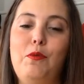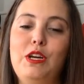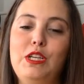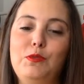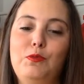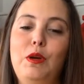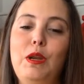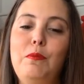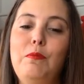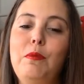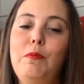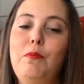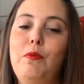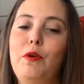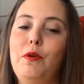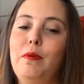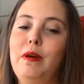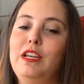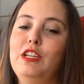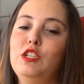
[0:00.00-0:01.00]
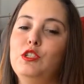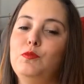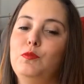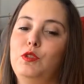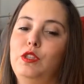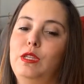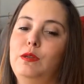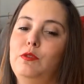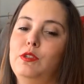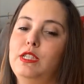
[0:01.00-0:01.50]
Pues vuelvo por varios
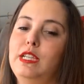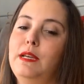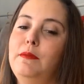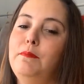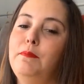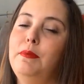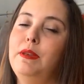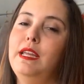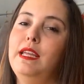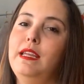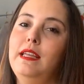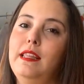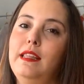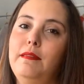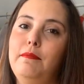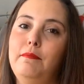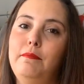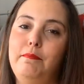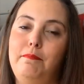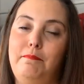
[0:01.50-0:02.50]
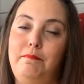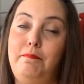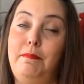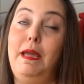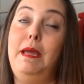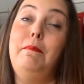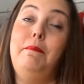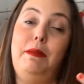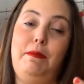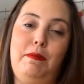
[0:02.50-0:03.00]
motivos. En,
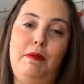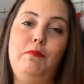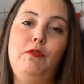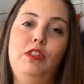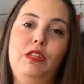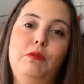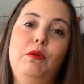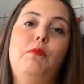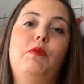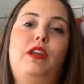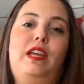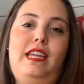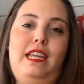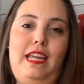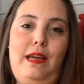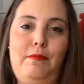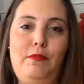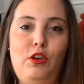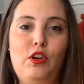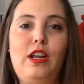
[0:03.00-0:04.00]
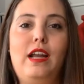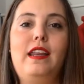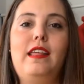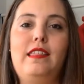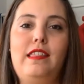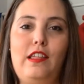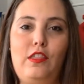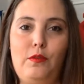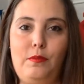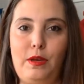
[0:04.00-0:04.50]
en primer motivo, porque ya me he
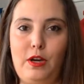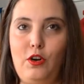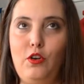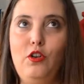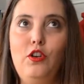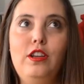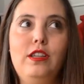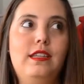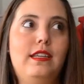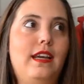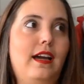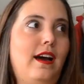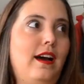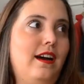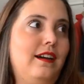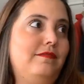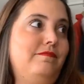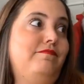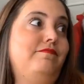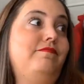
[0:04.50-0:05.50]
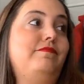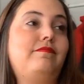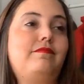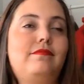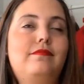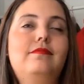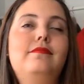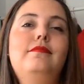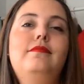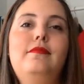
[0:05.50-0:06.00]
organizado mejor, ya,
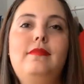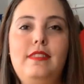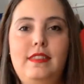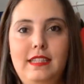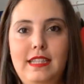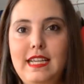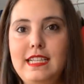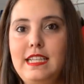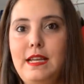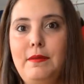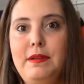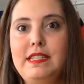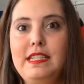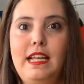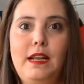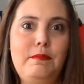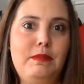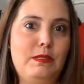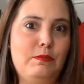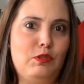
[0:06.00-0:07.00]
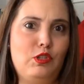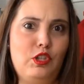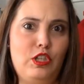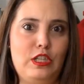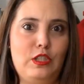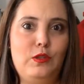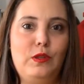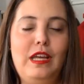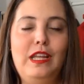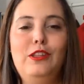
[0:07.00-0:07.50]
ya sabéis que ahora mismo estoy
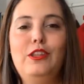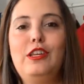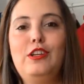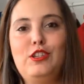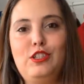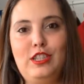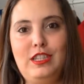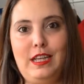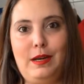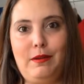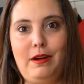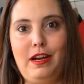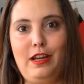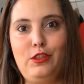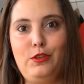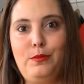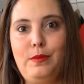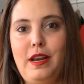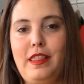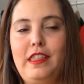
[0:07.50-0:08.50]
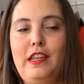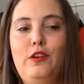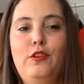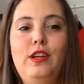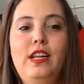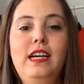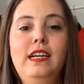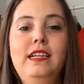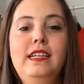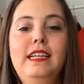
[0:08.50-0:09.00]
estudiando, ya no estoy trabajando en
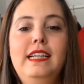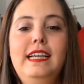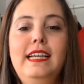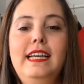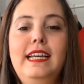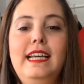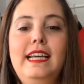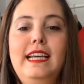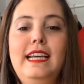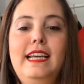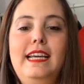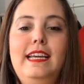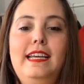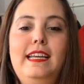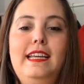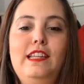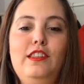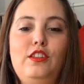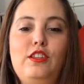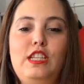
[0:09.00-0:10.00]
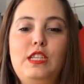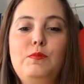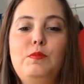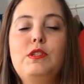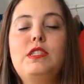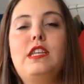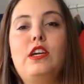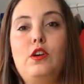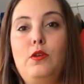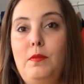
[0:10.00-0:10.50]
Barcelona. Y entonces
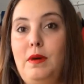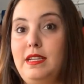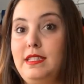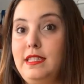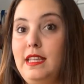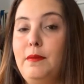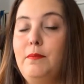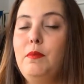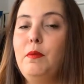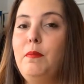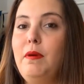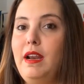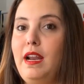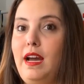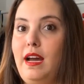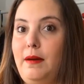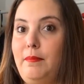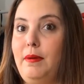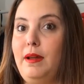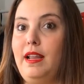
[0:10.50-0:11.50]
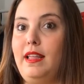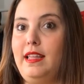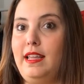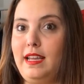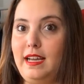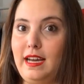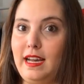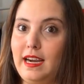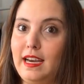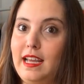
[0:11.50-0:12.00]
pues tengo más tiempo para,
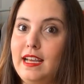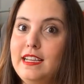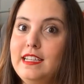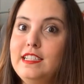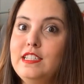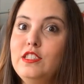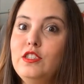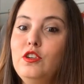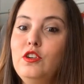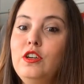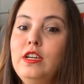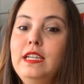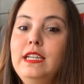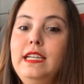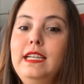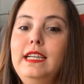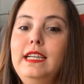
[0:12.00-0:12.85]
dedicarle a esto.